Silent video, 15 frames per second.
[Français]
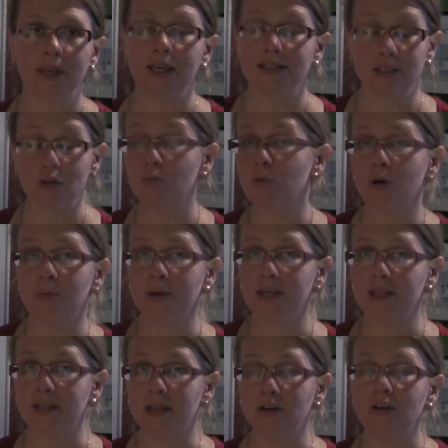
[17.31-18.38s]
Ces deux
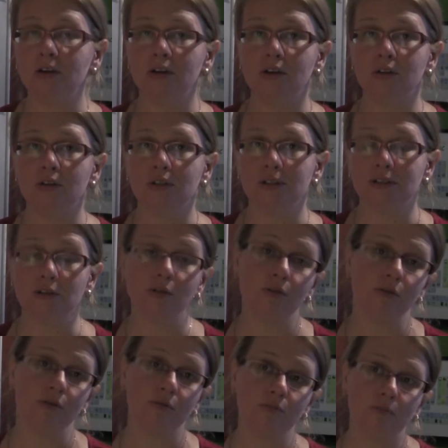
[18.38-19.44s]
propriétés-là euh,
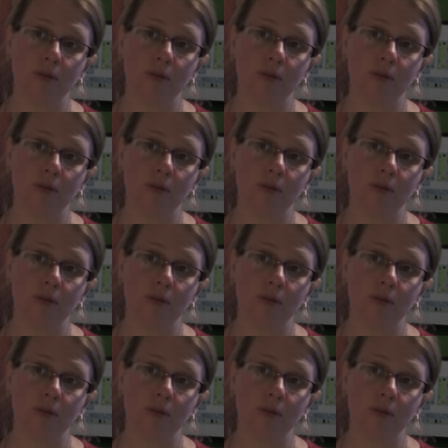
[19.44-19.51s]
se,